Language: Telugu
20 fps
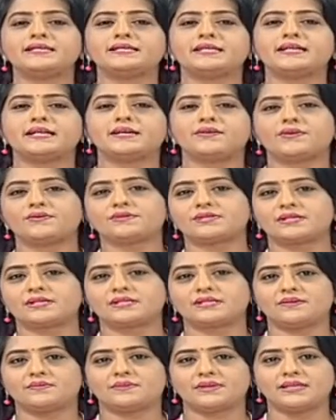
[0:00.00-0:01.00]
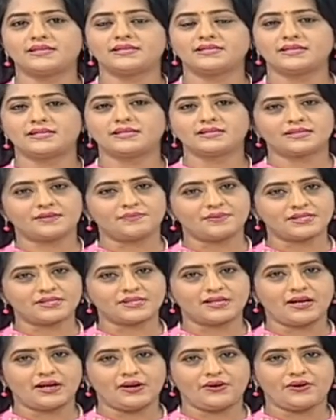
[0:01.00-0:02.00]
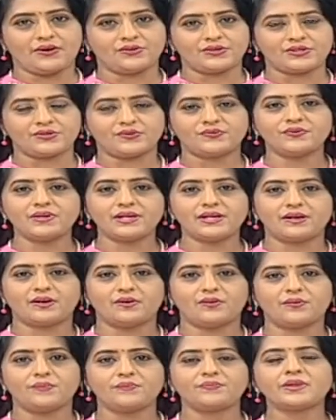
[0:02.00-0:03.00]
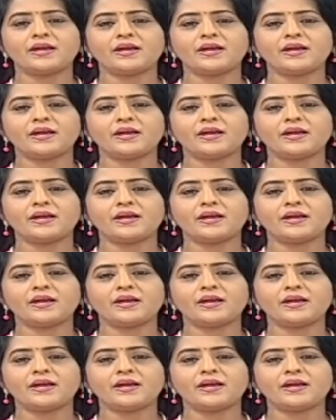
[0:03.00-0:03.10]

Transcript: జీర్ణ వ్యవస్థకు సంబంధించిన సమస్యలు అయి ఉండవచ్చు వీటిలో